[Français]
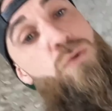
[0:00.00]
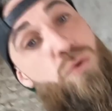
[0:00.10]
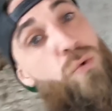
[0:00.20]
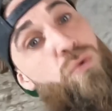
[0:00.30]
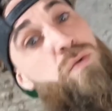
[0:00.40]
le
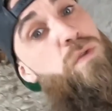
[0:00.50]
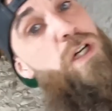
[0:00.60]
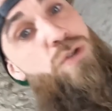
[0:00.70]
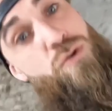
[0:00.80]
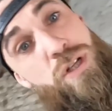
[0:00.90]
jour où tu
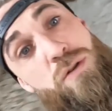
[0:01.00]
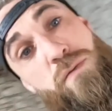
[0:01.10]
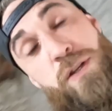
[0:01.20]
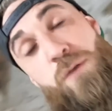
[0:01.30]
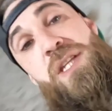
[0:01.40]
voudras changer,
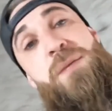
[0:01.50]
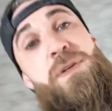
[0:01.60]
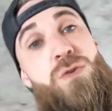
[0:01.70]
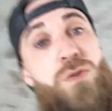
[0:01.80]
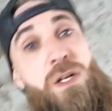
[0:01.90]
tu vas être embêté
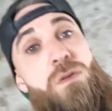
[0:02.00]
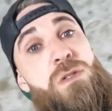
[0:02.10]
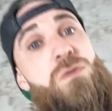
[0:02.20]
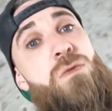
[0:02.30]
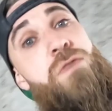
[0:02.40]
parce que tes
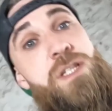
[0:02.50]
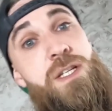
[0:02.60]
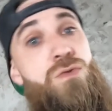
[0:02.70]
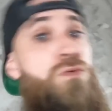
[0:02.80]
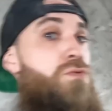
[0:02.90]
cloisons seront
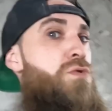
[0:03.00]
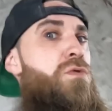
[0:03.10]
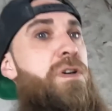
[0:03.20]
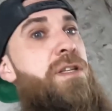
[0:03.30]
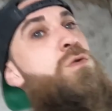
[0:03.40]
fixées dessus, donc tu
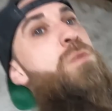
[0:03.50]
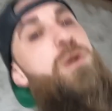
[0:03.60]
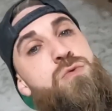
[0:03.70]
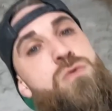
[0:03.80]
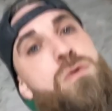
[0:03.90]
devras
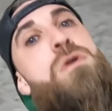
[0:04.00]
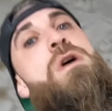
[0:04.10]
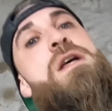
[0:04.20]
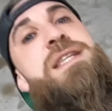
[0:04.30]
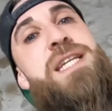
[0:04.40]
découper tout le long.
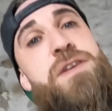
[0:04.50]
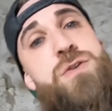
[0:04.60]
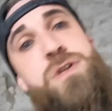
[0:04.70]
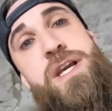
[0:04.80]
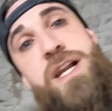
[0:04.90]
Ça va
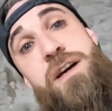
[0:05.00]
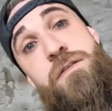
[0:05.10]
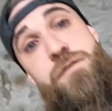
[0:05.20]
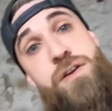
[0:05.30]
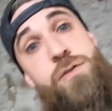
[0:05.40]
être une
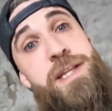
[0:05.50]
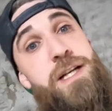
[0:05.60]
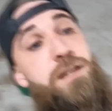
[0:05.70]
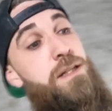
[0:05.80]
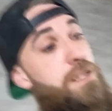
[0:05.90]
galère
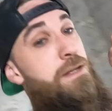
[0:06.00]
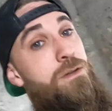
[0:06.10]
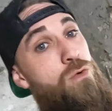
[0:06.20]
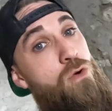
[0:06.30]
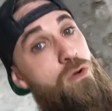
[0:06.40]
phénoménale.
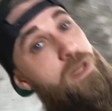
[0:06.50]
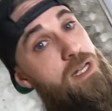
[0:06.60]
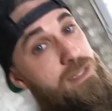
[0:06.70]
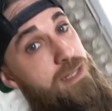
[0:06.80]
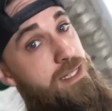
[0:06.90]
Donc ben
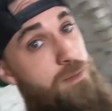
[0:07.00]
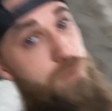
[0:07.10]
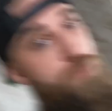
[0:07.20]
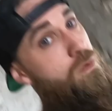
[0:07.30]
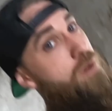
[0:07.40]
là c'est
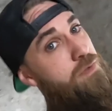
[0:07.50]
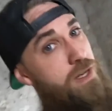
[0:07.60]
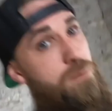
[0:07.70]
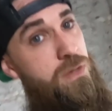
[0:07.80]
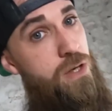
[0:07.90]
simple, on va
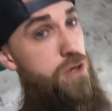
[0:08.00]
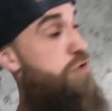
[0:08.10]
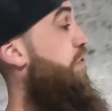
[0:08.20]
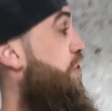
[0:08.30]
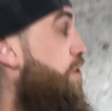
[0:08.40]
faire comme tout à
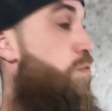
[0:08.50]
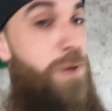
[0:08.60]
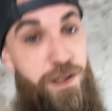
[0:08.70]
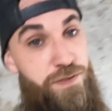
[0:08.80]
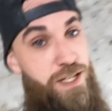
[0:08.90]
l'heure, je vais jeter tout
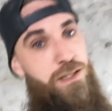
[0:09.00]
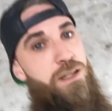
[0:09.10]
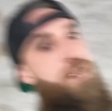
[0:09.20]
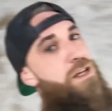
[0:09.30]
par la fenêtre.